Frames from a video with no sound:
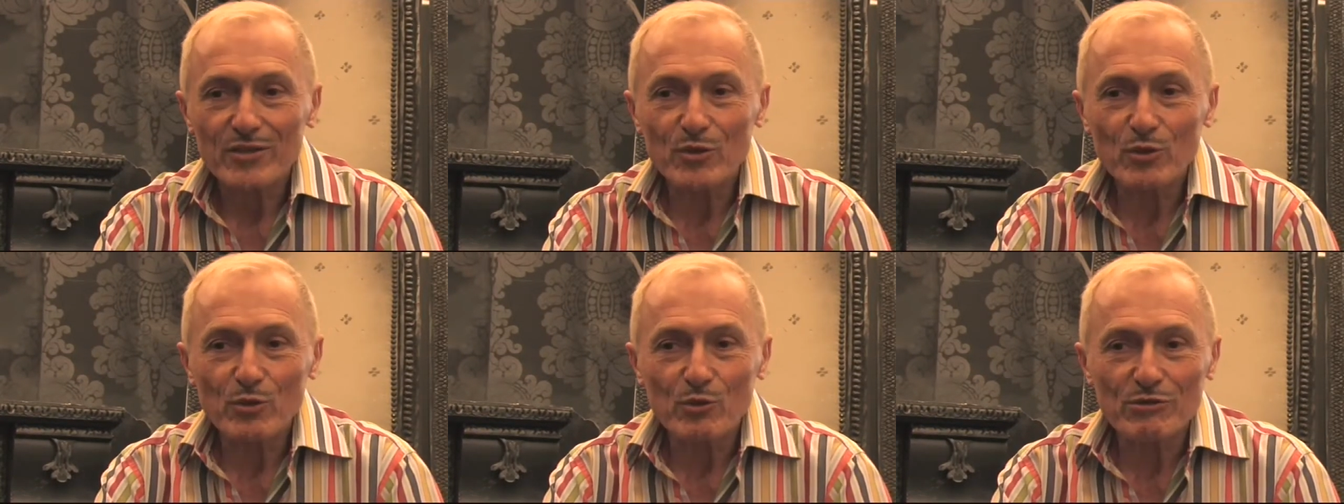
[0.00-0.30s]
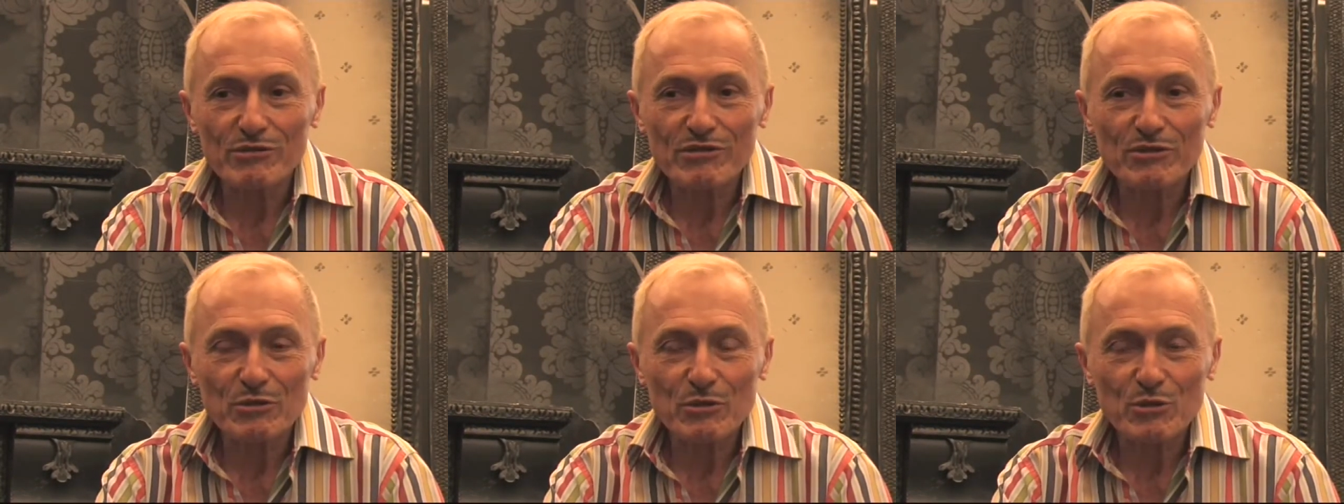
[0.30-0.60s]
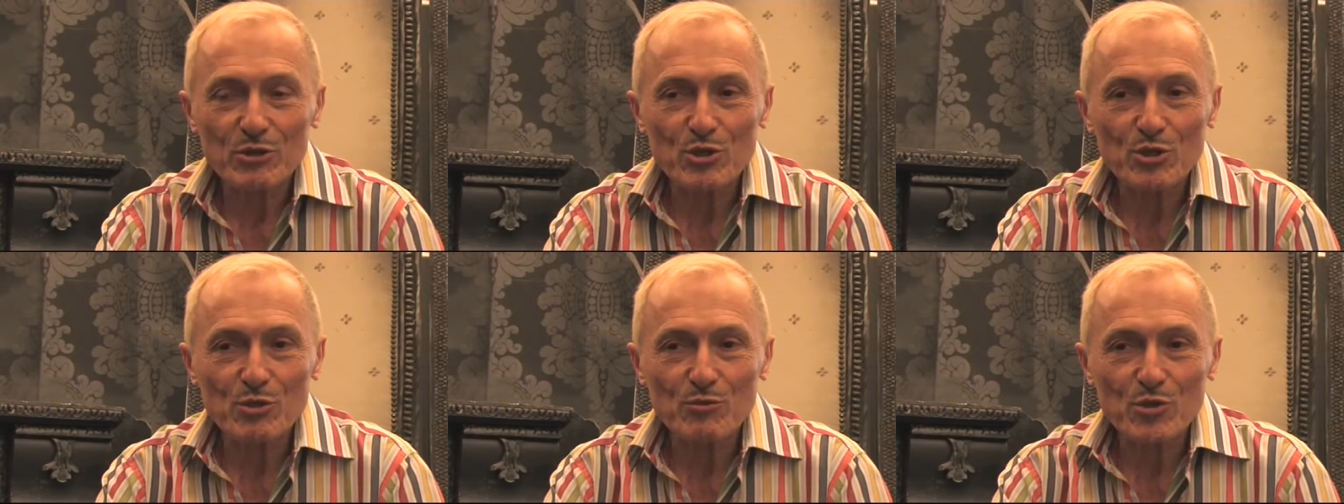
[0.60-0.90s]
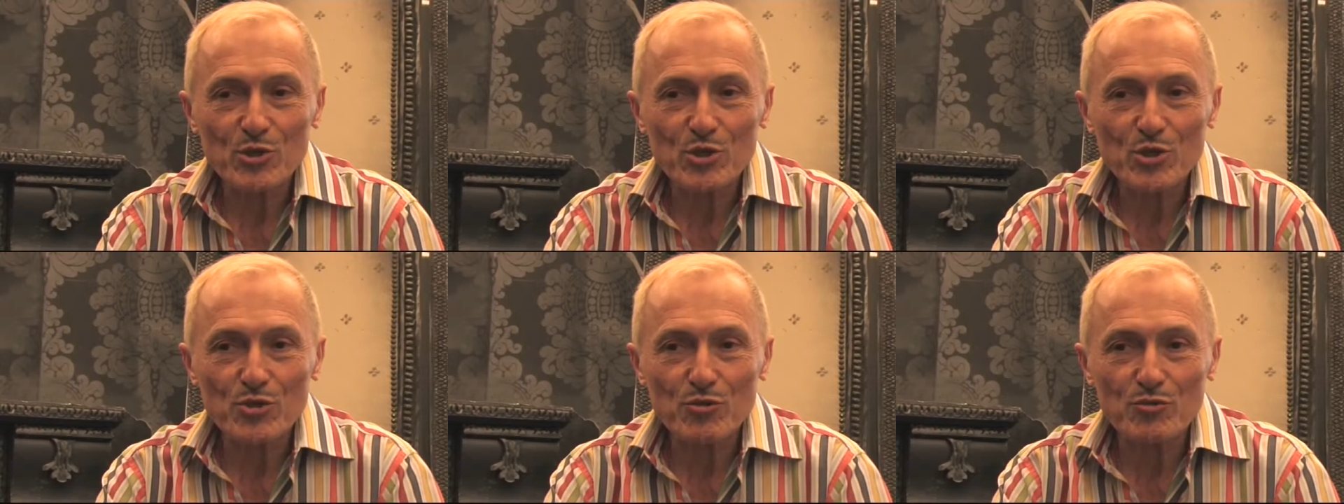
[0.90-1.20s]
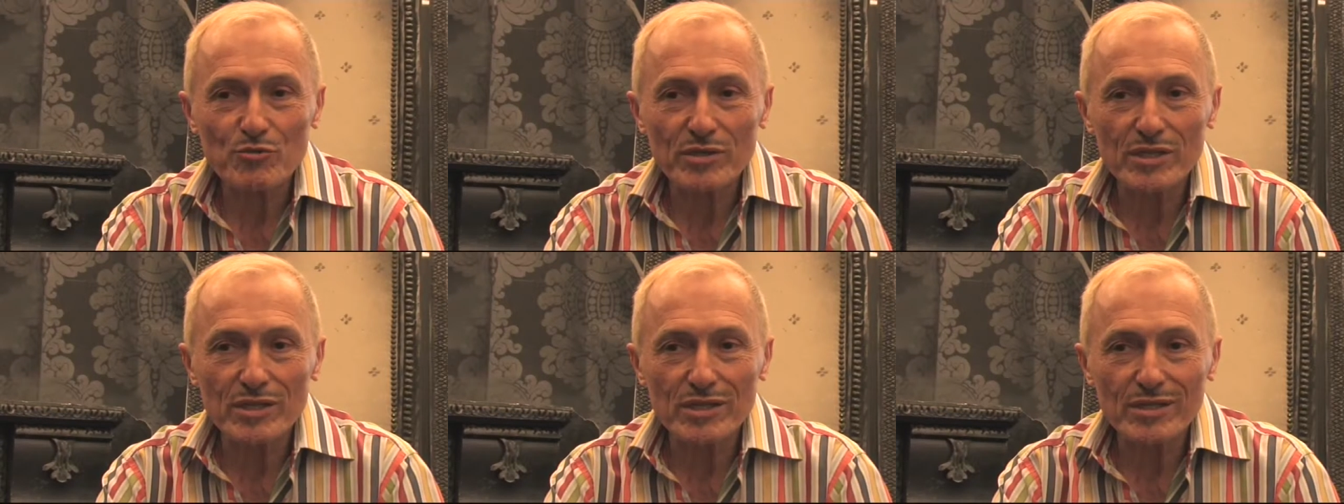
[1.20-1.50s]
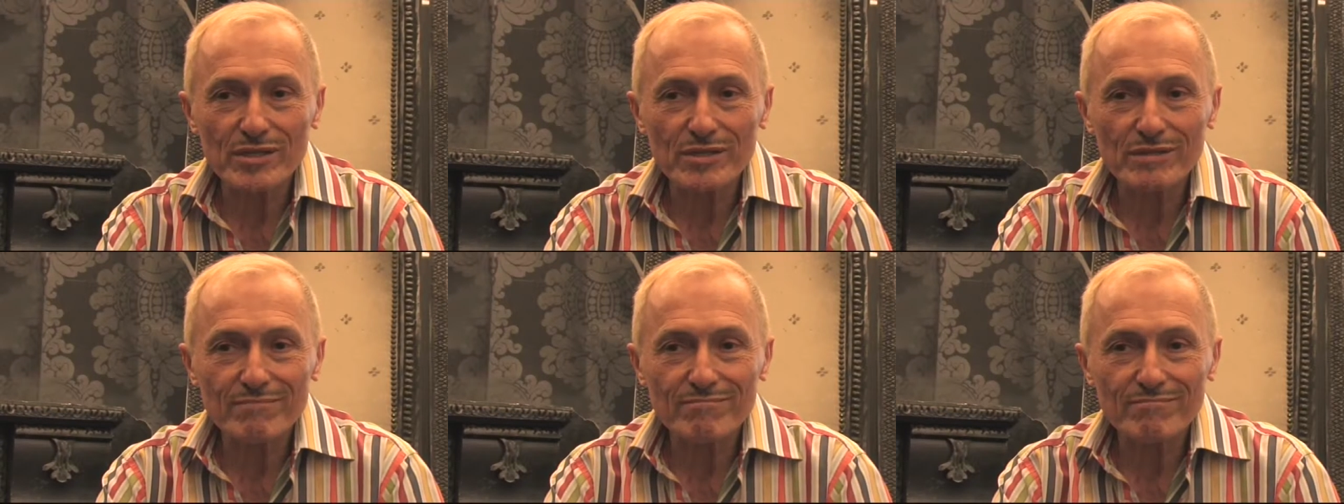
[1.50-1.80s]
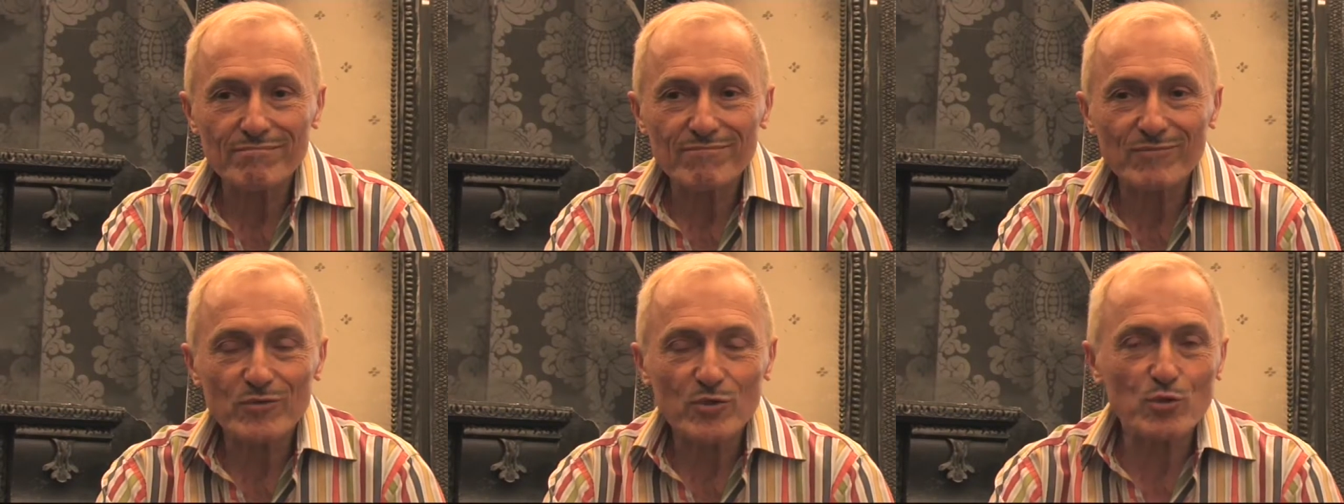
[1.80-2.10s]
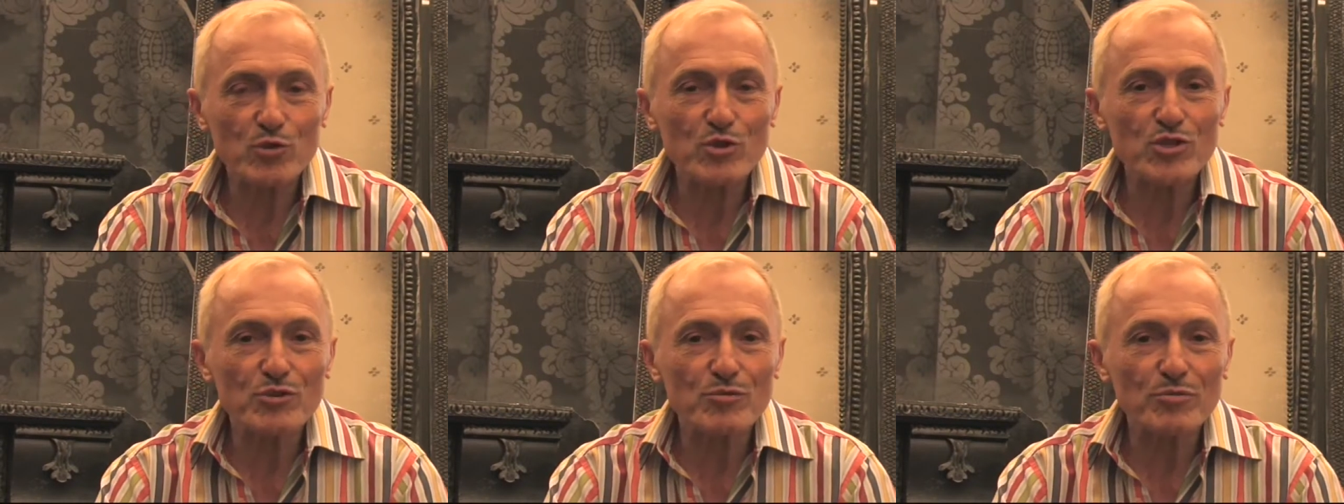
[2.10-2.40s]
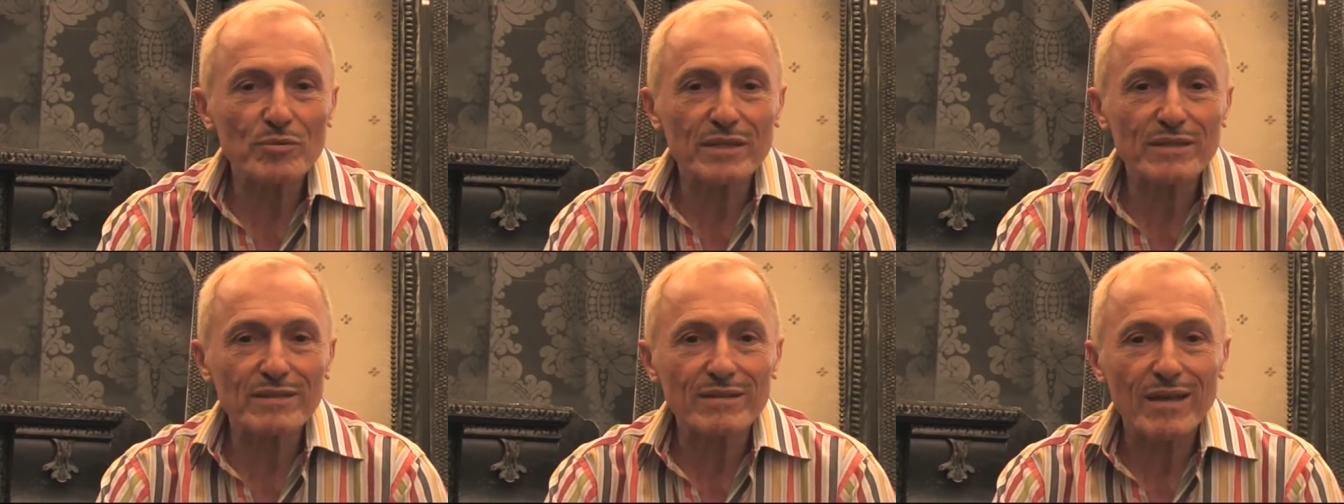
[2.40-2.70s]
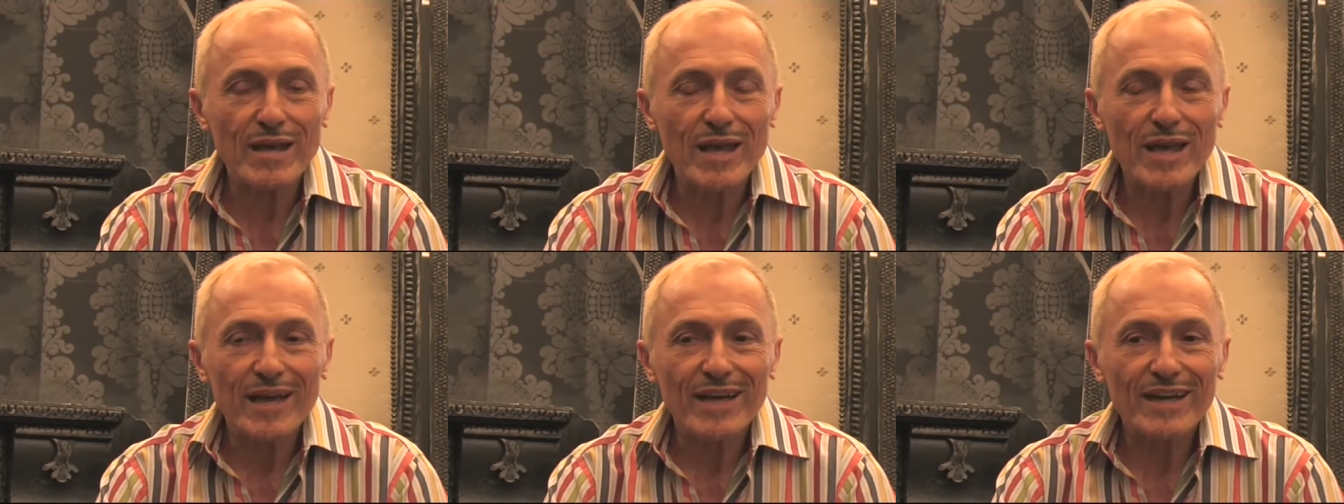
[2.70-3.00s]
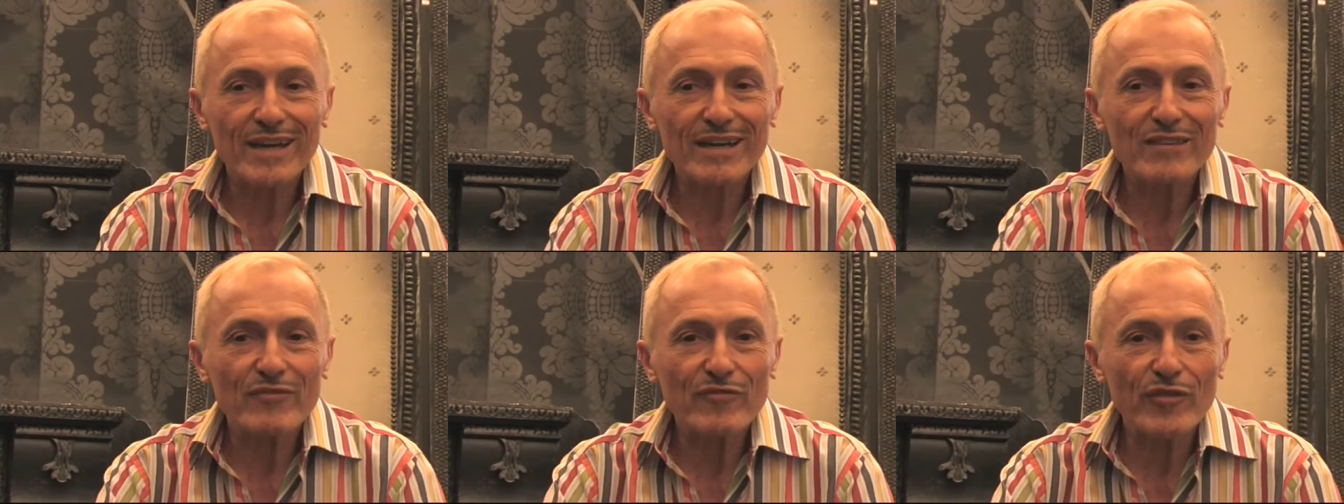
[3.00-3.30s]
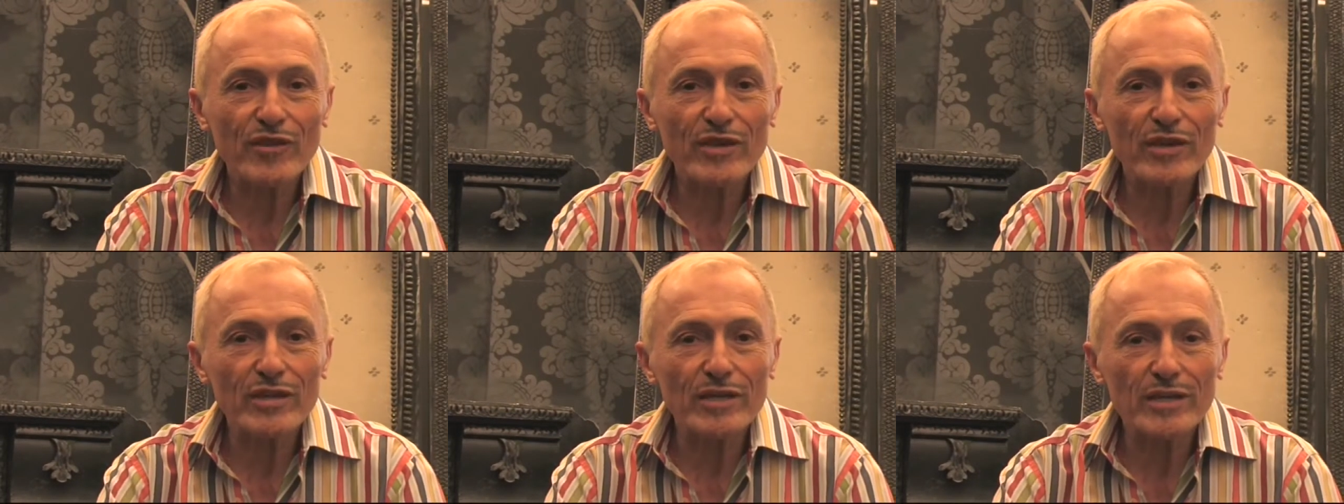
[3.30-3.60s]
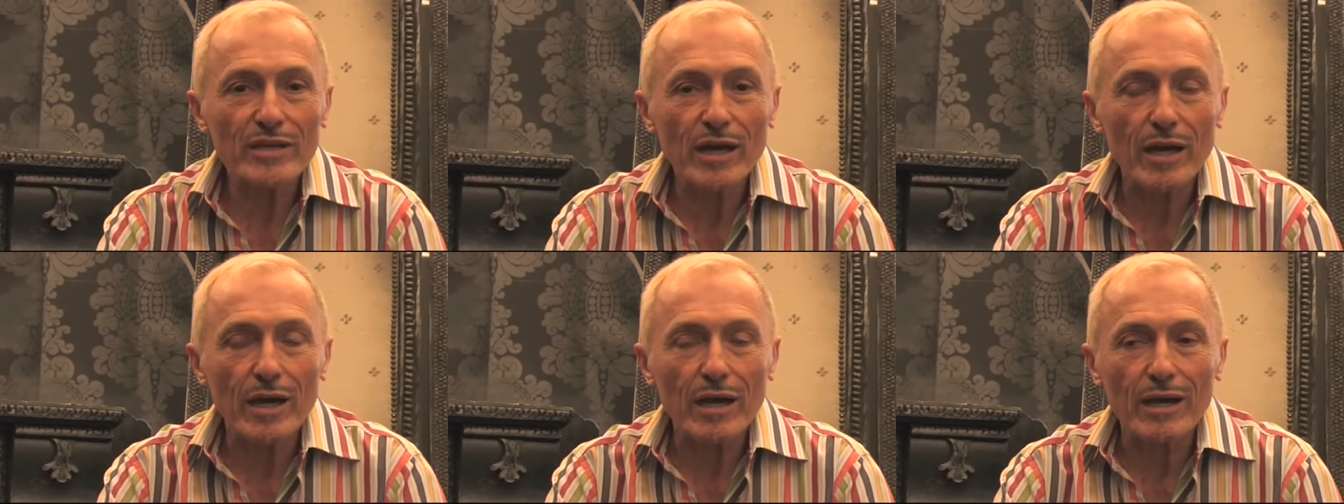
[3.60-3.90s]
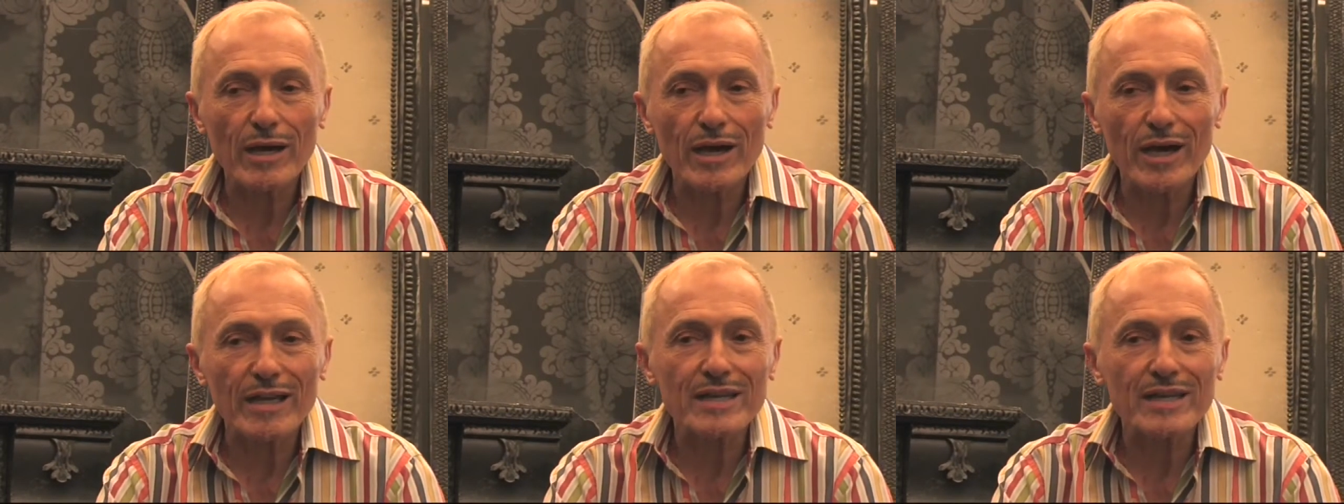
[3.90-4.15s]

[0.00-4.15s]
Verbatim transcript: Donc euh, je me suis tout de suite référé à,